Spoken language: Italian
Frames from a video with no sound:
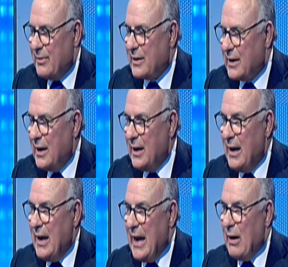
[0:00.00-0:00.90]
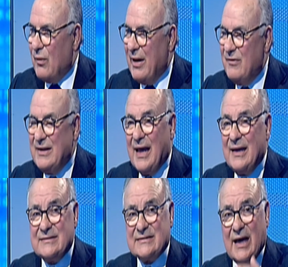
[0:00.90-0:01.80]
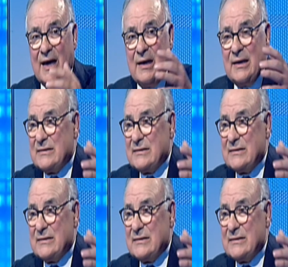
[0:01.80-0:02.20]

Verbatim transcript: perché è un'evidenza,